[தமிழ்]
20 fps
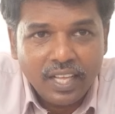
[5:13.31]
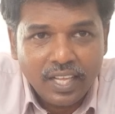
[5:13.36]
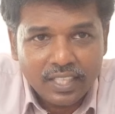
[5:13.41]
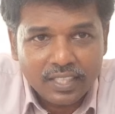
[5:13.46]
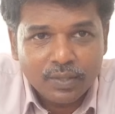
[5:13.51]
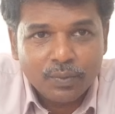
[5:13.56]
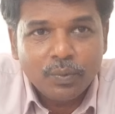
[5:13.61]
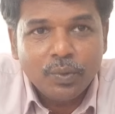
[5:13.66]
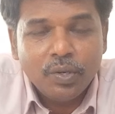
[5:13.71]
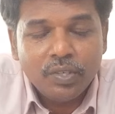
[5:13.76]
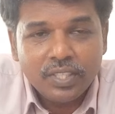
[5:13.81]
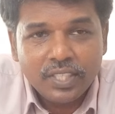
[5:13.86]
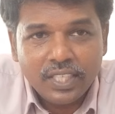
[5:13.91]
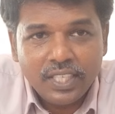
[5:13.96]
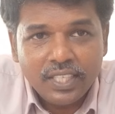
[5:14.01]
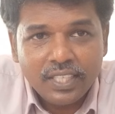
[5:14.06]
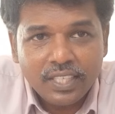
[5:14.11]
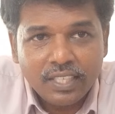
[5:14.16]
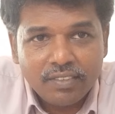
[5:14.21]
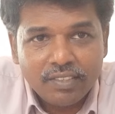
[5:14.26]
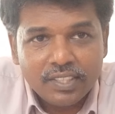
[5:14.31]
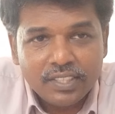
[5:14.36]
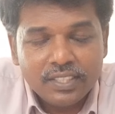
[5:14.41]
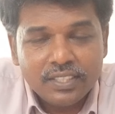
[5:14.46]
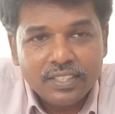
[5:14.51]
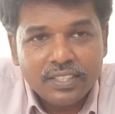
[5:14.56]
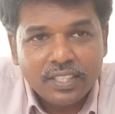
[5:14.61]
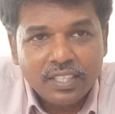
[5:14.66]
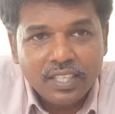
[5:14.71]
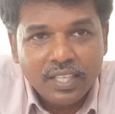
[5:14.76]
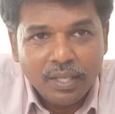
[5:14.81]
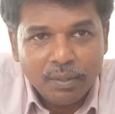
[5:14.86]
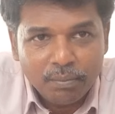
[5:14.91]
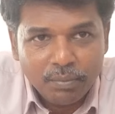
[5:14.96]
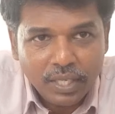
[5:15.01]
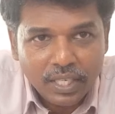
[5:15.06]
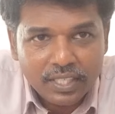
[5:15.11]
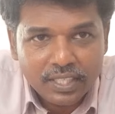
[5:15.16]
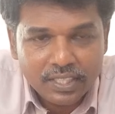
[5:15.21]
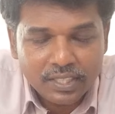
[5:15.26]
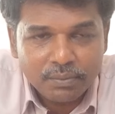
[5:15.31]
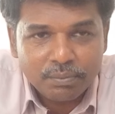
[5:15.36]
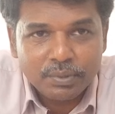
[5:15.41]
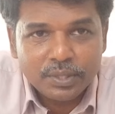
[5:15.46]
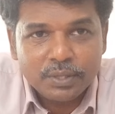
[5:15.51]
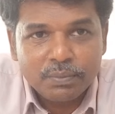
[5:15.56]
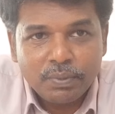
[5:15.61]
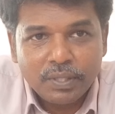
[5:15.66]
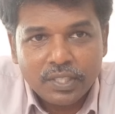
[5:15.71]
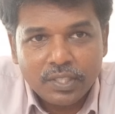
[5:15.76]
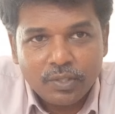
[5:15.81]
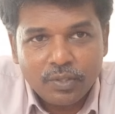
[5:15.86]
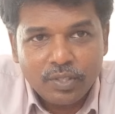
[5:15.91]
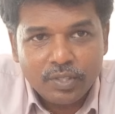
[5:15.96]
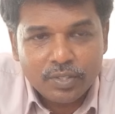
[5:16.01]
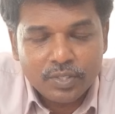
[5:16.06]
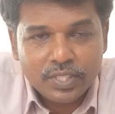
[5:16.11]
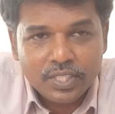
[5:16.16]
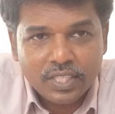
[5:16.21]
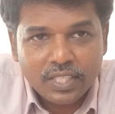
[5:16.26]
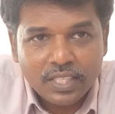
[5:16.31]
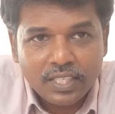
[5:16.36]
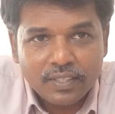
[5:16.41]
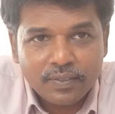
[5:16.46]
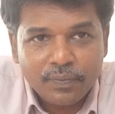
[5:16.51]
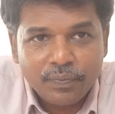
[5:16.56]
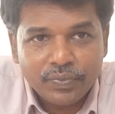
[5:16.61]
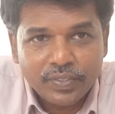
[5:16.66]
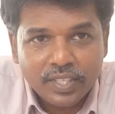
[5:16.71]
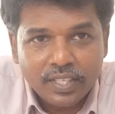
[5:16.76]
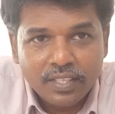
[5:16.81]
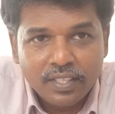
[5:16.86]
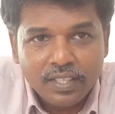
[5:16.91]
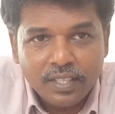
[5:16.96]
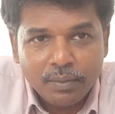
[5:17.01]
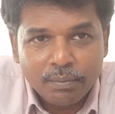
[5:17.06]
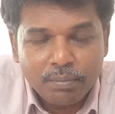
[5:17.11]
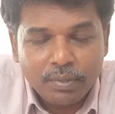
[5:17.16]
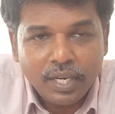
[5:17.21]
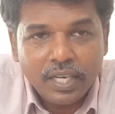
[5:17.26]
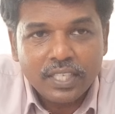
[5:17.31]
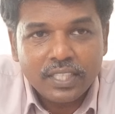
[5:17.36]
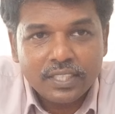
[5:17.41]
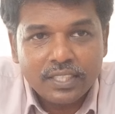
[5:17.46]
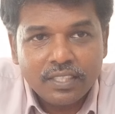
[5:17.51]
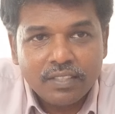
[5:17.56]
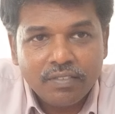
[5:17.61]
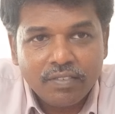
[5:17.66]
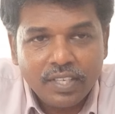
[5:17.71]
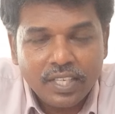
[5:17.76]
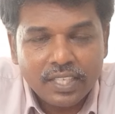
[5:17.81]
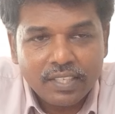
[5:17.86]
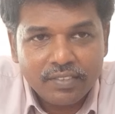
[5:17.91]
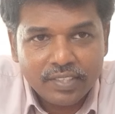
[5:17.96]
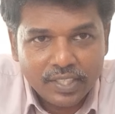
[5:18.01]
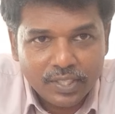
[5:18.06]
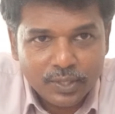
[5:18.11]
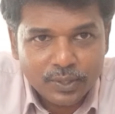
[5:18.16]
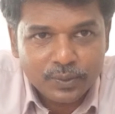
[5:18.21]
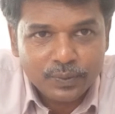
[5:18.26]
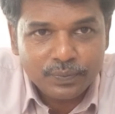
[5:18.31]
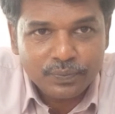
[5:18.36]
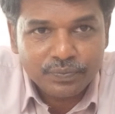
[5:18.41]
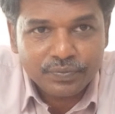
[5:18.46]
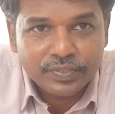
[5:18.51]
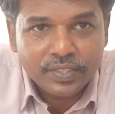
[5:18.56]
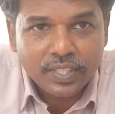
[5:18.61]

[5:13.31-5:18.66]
அந்த ஓட்டியே நீங்கள் வந்து மார்க்கெட்டிங் பர்ஸ்பெக்டிவில் யோசிங்க ப்ராடக்டை வாங்க வைக்கணும்